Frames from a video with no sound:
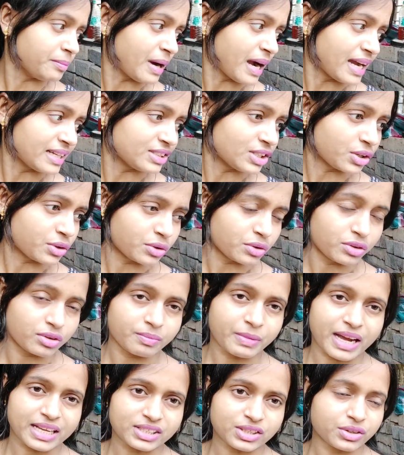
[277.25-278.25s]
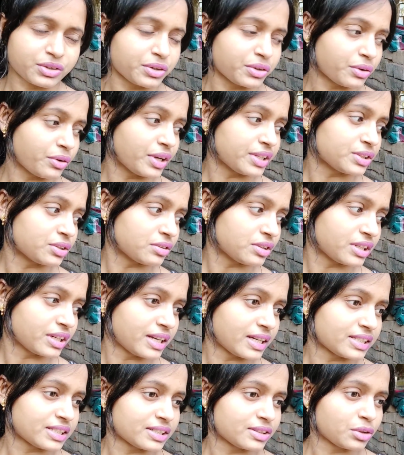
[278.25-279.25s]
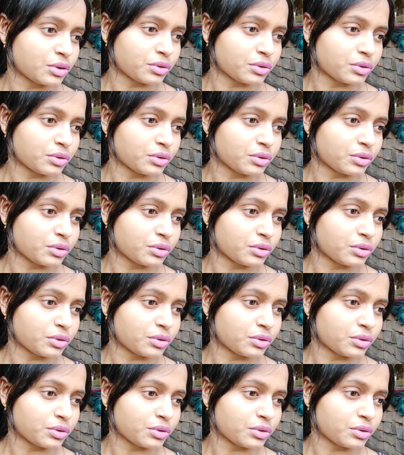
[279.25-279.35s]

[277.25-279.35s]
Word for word: মা যখন ওর মা যখন রয়েছে ওদের কাছে